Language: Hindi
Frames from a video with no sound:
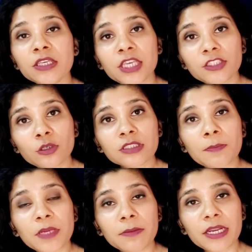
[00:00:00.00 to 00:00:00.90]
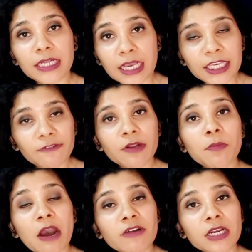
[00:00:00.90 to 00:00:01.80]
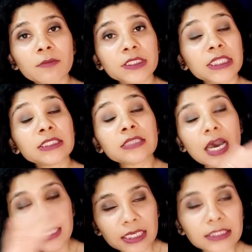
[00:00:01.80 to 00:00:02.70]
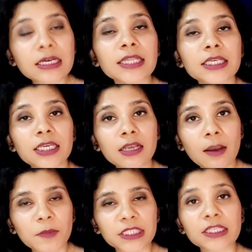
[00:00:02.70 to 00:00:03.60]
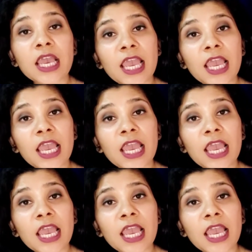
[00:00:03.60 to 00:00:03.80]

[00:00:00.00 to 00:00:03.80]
ये जो सप्लीमेंट है इवन पावर गमीज के सारी की सारी ही गमीज